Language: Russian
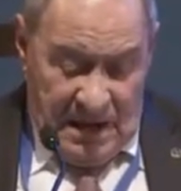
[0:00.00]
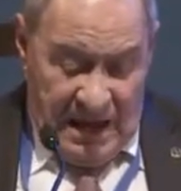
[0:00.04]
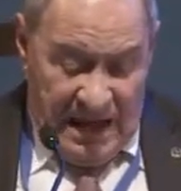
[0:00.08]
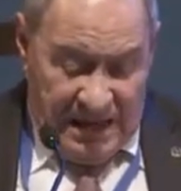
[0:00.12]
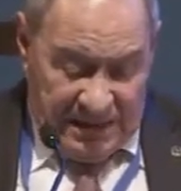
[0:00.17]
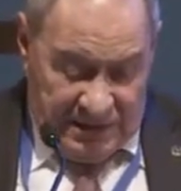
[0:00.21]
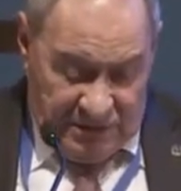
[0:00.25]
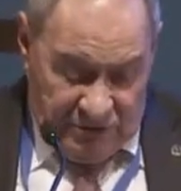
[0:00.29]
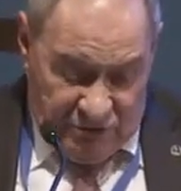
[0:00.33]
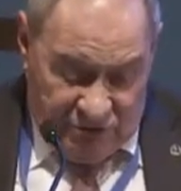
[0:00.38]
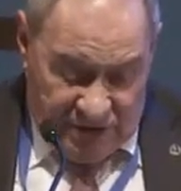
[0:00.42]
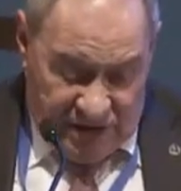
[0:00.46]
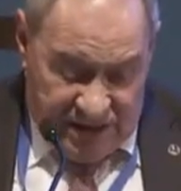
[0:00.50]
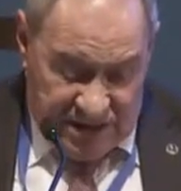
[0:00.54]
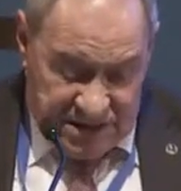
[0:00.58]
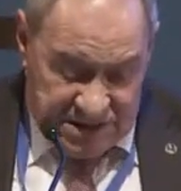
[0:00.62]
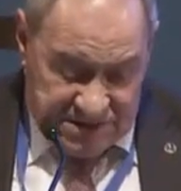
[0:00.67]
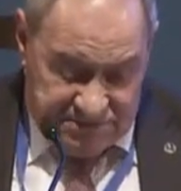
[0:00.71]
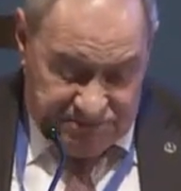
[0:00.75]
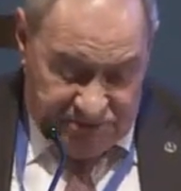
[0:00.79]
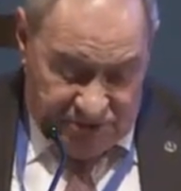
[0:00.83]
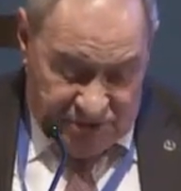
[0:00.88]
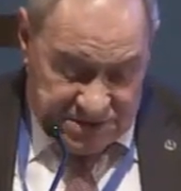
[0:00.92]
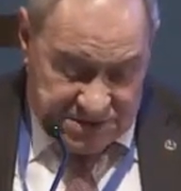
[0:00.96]
отложенный
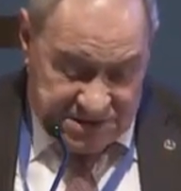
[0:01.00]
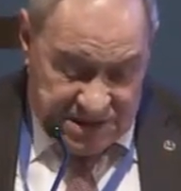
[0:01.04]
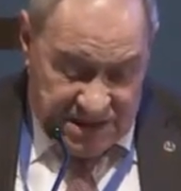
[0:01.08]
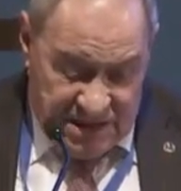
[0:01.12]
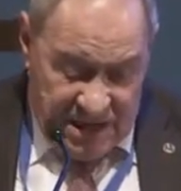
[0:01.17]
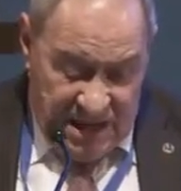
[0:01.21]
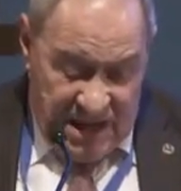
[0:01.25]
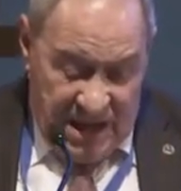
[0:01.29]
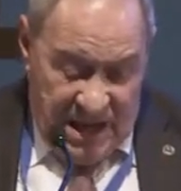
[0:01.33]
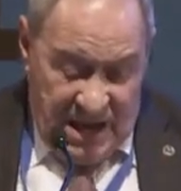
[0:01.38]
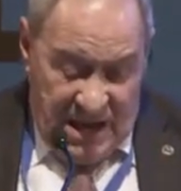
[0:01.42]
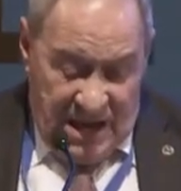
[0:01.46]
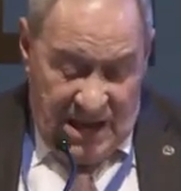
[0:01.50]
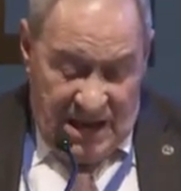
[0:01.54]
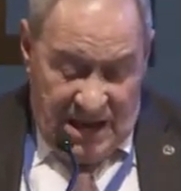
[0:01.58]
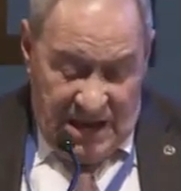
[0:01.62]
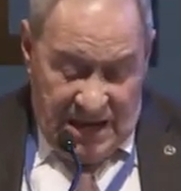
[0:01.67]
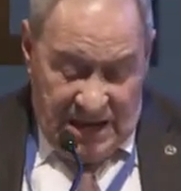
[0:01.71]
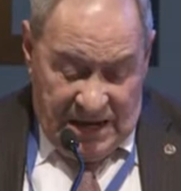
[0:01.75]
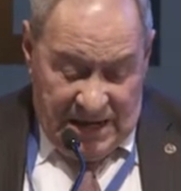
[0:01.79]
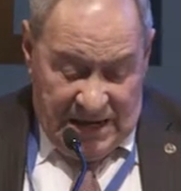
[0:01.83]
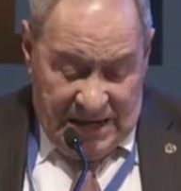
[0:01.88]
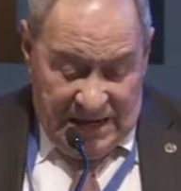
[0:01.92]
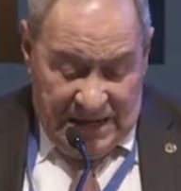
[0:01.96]
спрос
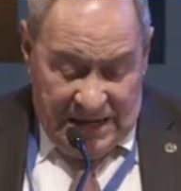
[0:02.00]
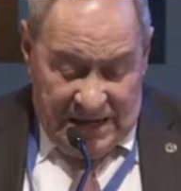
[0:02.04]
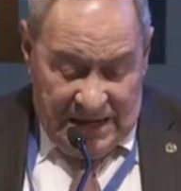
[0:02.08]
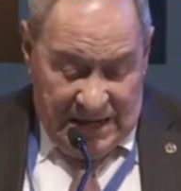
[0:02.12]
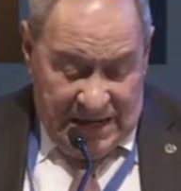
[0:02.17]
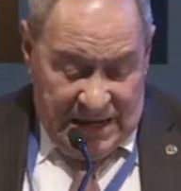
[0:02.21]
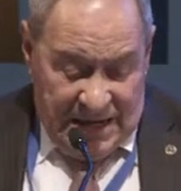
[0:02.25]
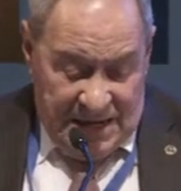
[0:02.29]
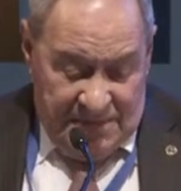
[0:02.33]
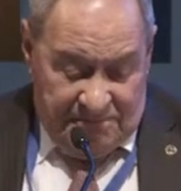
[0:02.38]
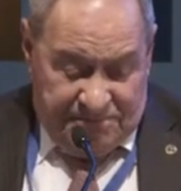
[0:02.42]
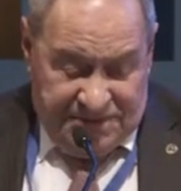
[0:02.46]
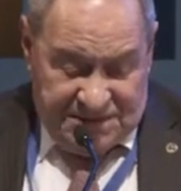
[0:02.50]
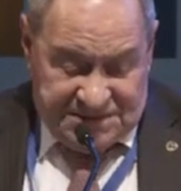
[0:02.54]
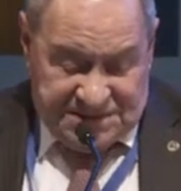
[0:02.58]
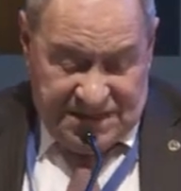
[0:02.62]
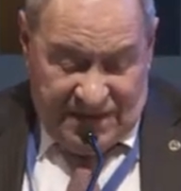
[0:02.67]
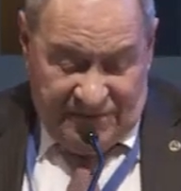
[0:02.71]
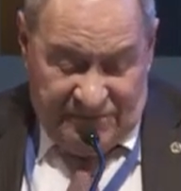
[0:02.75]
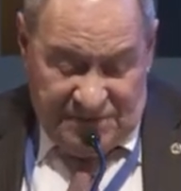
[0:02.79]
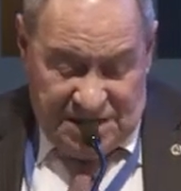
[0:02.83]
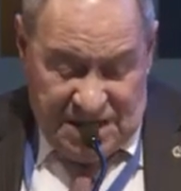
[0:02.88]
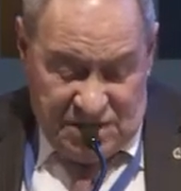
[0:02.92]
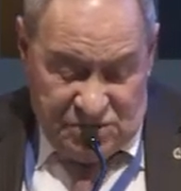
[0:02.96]
э, по
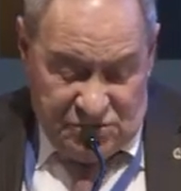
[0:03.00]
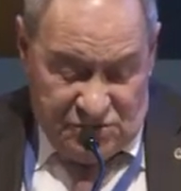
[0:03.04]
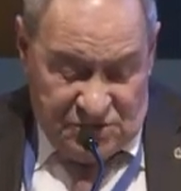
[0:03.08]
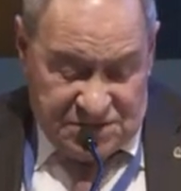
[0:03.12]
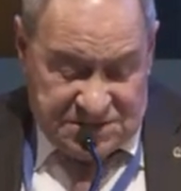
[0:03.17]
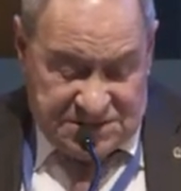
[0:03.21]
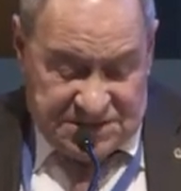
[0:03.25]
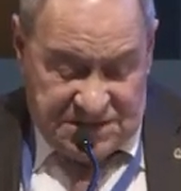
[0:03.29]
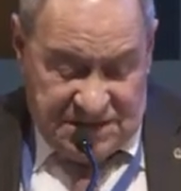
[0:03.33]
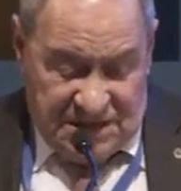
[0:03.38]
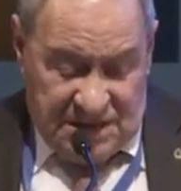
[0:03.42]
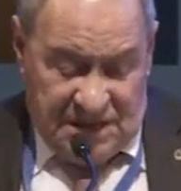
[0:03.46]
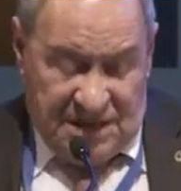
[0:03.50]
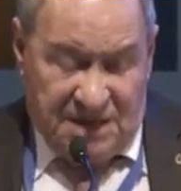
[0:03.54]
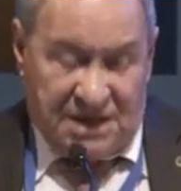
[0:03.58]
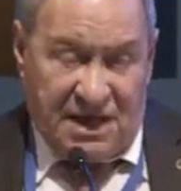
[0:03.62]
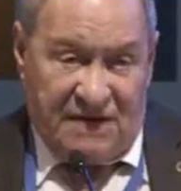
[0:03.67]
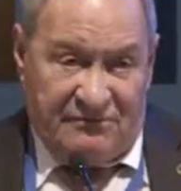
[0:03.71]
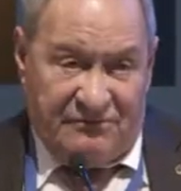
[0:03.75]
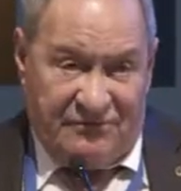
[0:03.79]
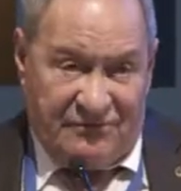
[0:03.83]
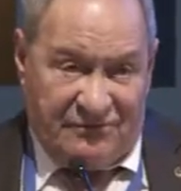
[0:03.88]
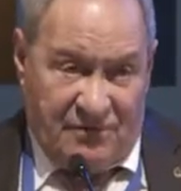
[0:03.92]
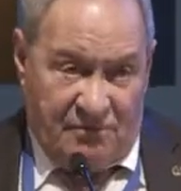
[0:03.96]
сравнению с
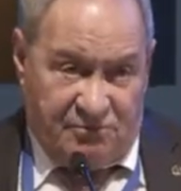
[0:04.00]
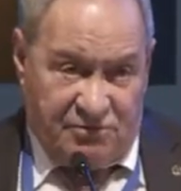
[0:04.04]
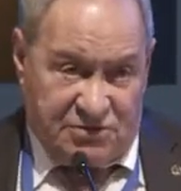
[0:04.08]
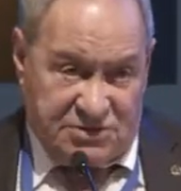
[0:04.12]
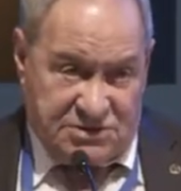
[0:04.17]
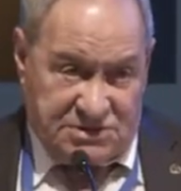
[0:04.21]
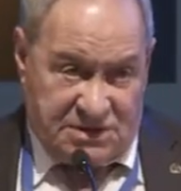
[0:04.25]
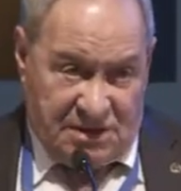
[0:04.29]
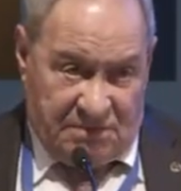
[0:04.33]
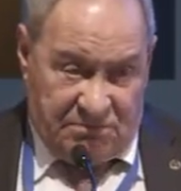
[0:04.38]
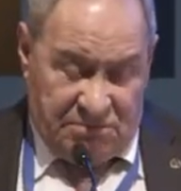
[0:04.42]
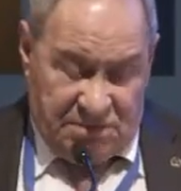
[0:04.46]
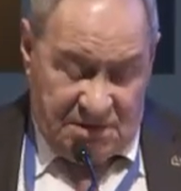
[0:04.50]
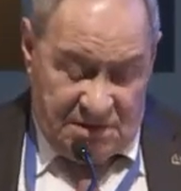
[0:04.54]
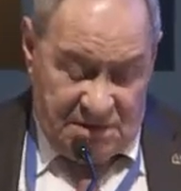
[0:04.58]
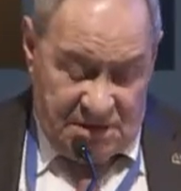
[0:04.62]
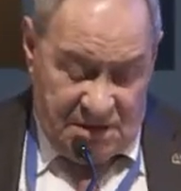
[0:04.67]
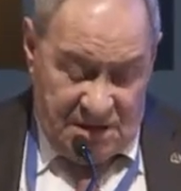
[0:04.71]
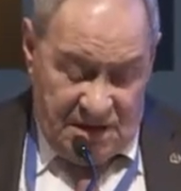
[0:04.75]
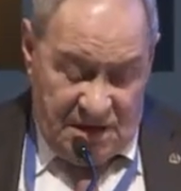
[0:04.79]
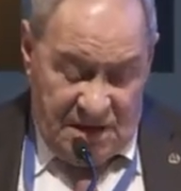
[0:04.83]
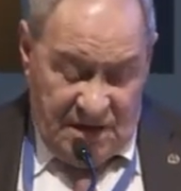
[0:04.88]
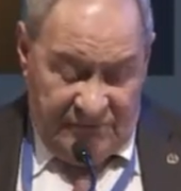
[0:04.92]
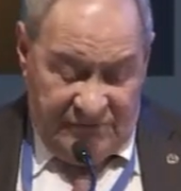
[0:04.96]
годовым выпуском.
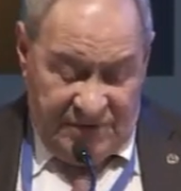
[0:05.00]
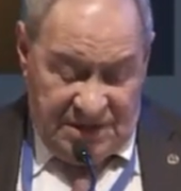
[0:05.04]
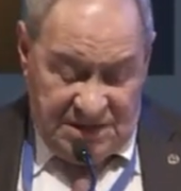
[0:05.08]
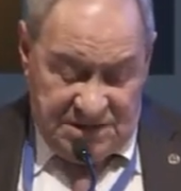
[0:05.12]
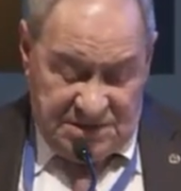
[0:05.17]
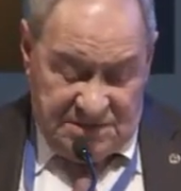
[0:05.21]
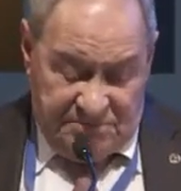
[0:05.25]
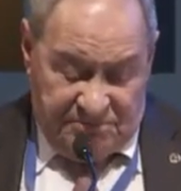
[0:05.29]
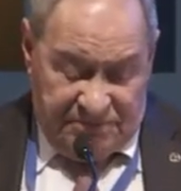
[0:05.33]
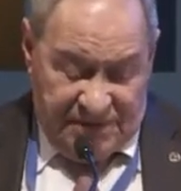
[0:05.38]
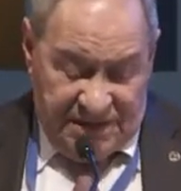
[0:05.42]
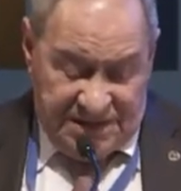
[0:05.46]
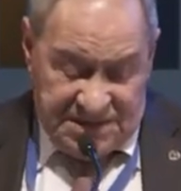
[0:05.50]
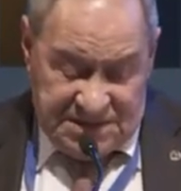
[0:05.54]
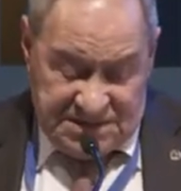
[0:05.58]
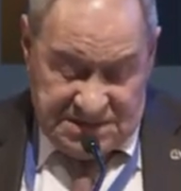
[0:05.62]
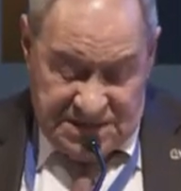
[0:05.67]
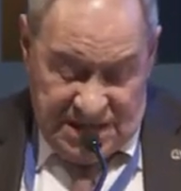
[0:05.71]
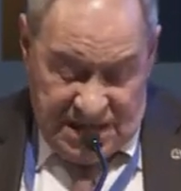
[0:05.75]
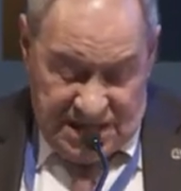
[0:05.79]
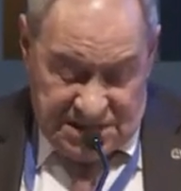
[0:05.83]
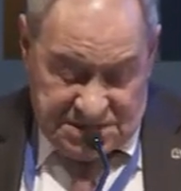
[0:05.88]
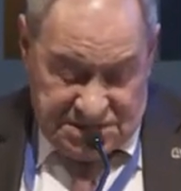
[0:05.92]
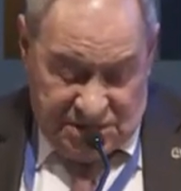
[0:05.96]

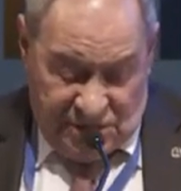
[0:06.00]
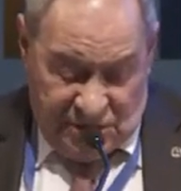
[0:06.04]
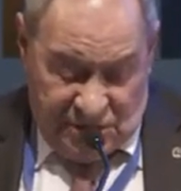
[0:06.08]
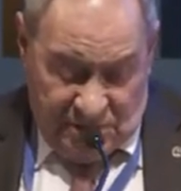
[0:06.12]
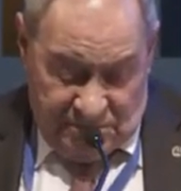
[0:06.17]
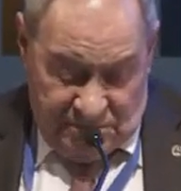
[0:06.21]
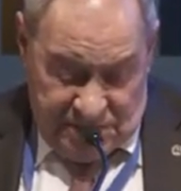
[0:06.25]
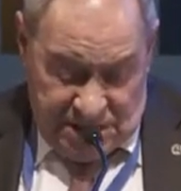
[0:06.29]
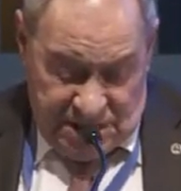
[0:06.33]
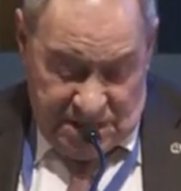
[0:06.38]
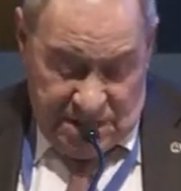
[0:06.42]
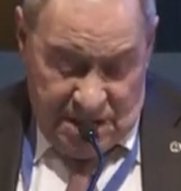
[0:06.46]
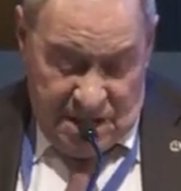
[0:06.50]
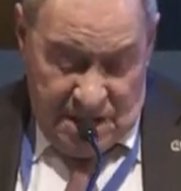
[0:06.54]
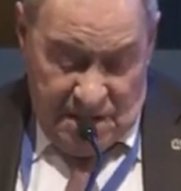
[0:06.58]
Поясняется, что мы